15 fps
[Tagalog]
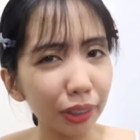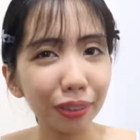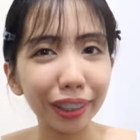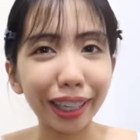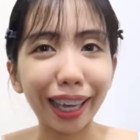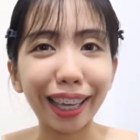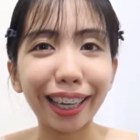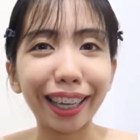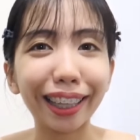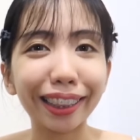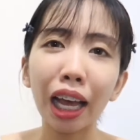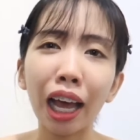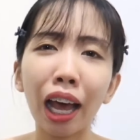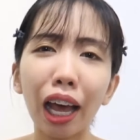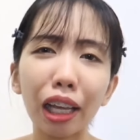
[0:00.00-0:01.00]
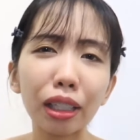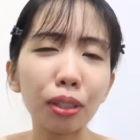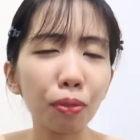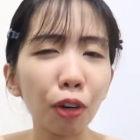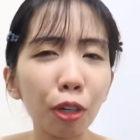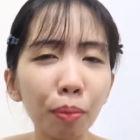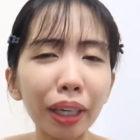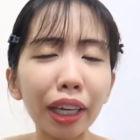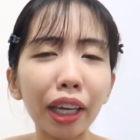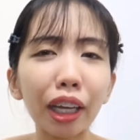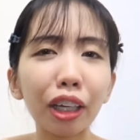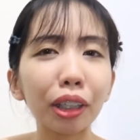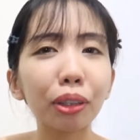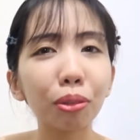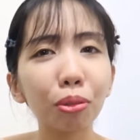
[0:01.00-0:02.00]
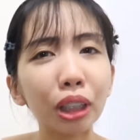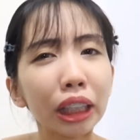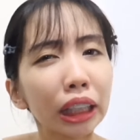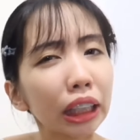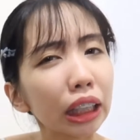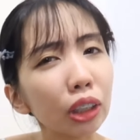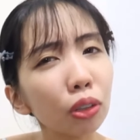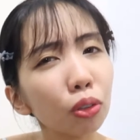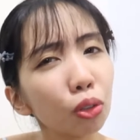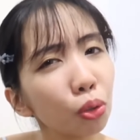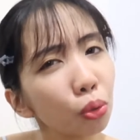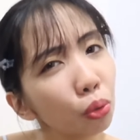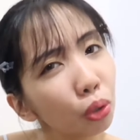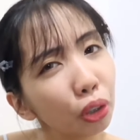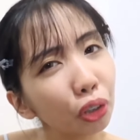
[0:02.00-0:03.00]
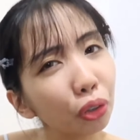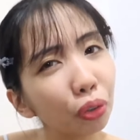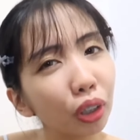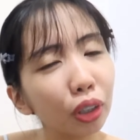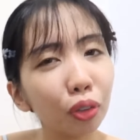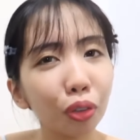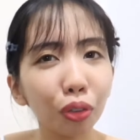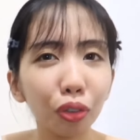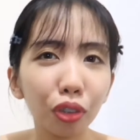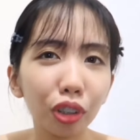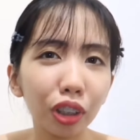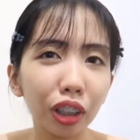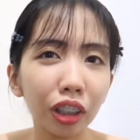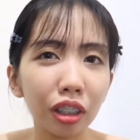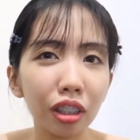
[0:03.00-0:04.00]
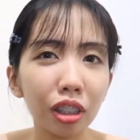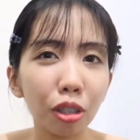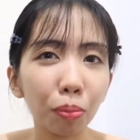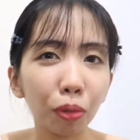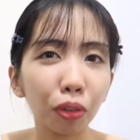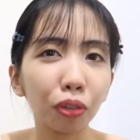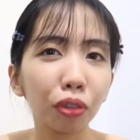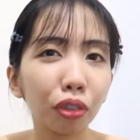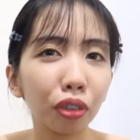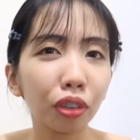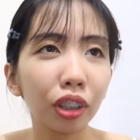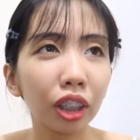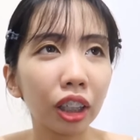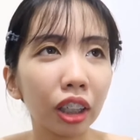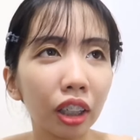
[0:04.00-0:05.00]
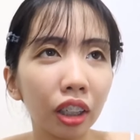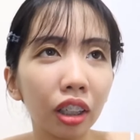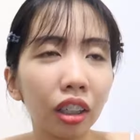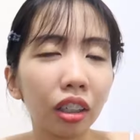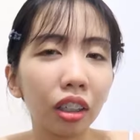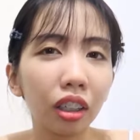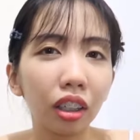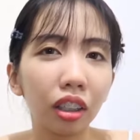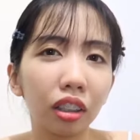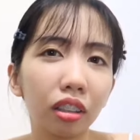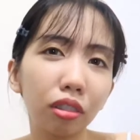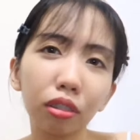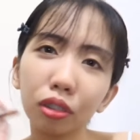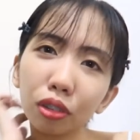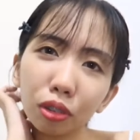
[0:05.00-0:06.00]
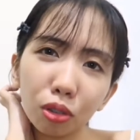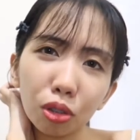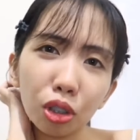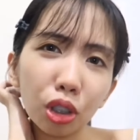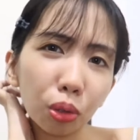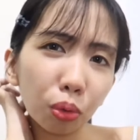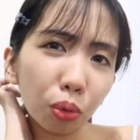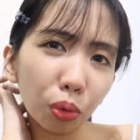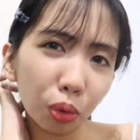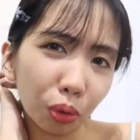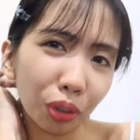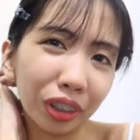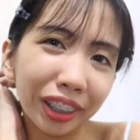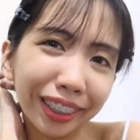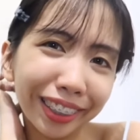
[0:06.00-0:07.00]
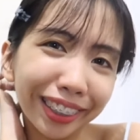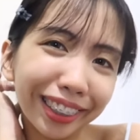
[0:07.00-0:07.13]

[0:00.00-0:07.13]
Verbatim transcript: you get it. As for my hair, do hindi ko sure kung ano yung iniisip ko nung nung sinot ko to.